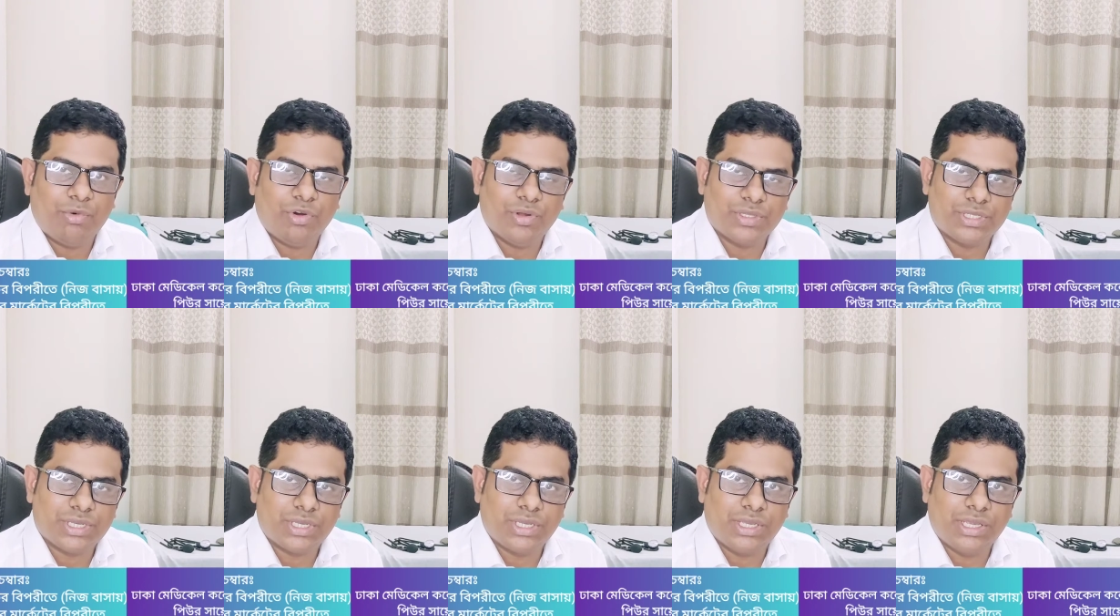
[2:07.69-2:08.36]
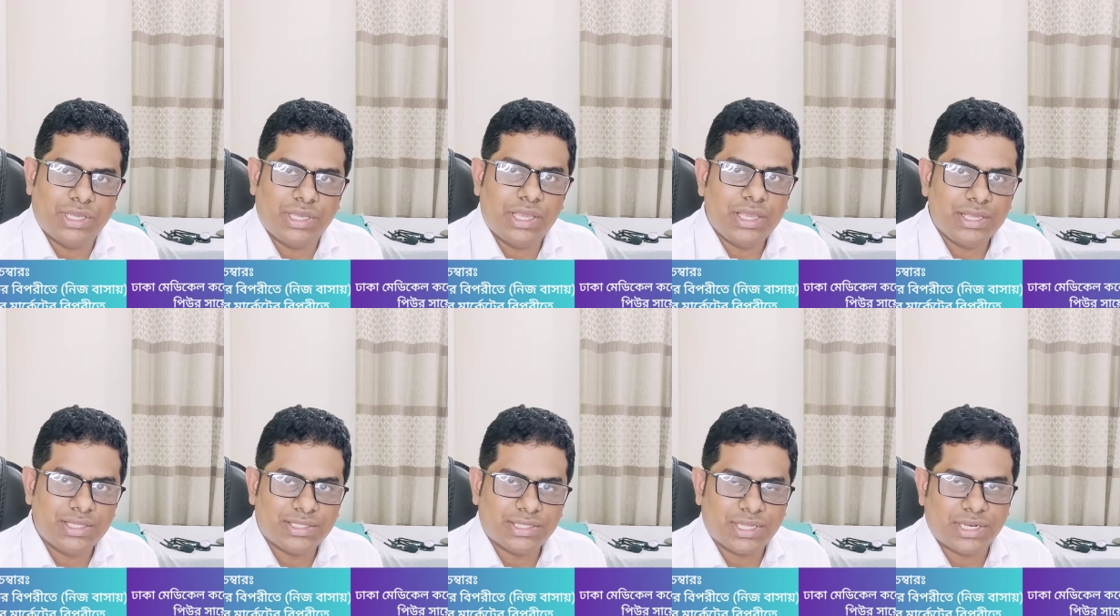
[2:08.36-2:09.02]
এবং হচ্ছে
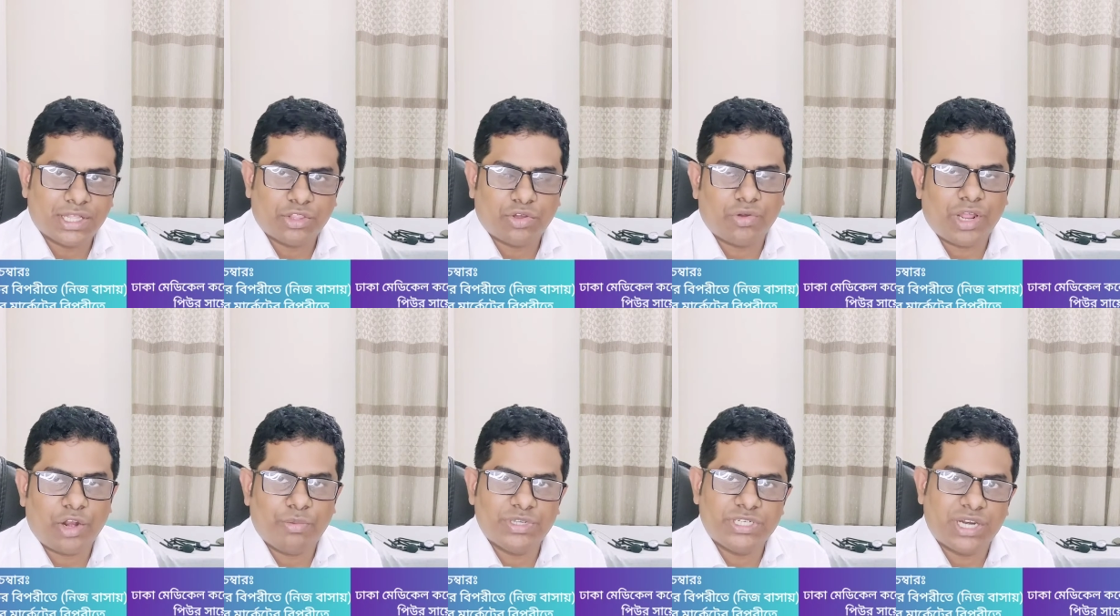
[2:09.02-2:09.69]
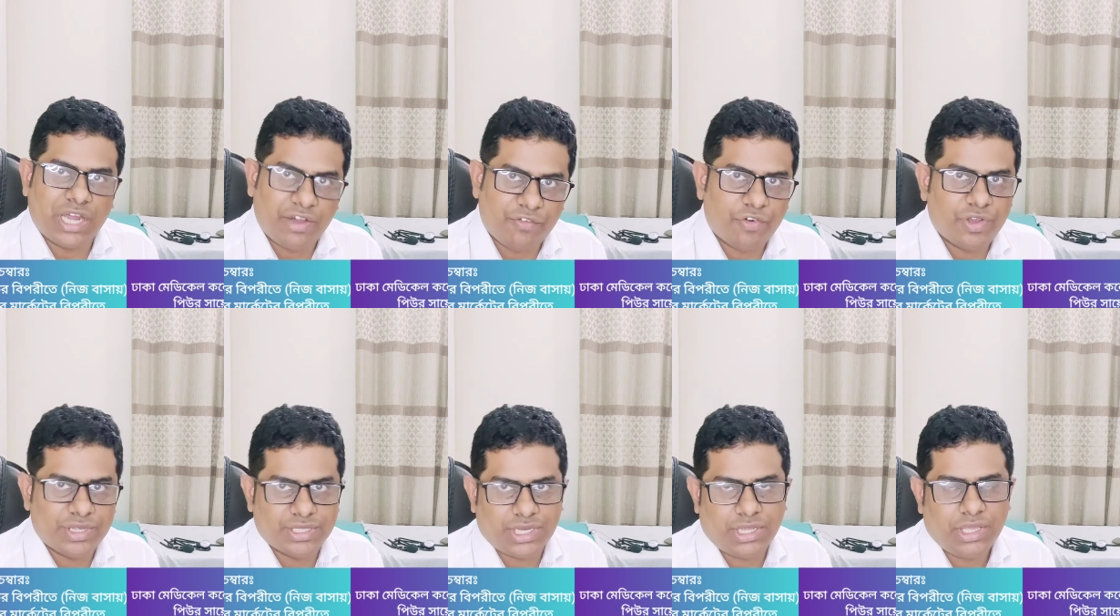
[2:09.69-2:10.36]
এই স্কিনটা তখন আরও বেশি রাফ
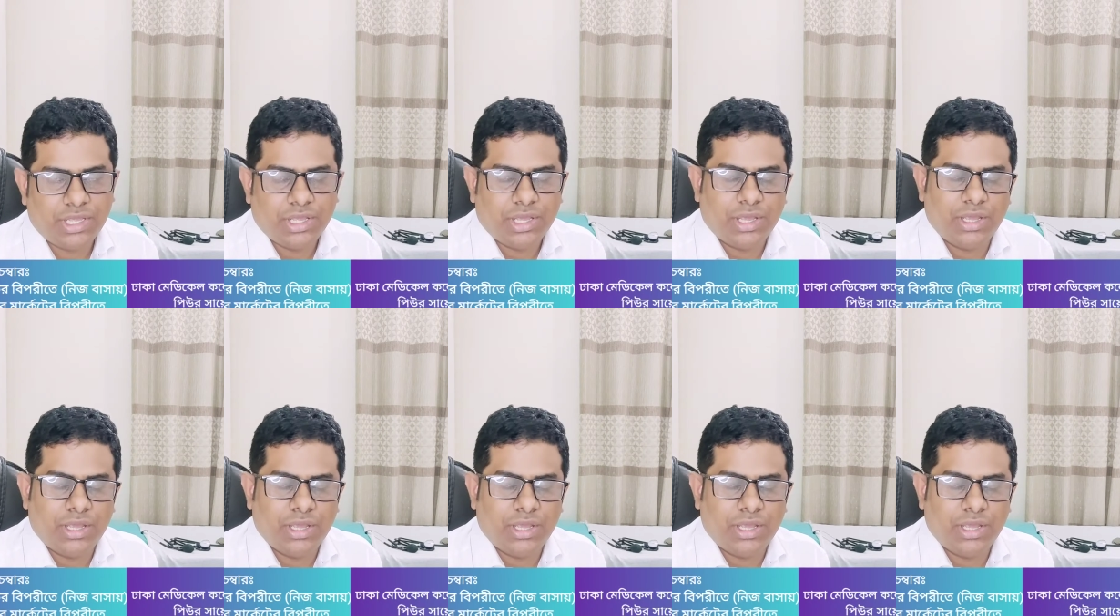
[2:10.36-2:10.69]
হয়ে যায়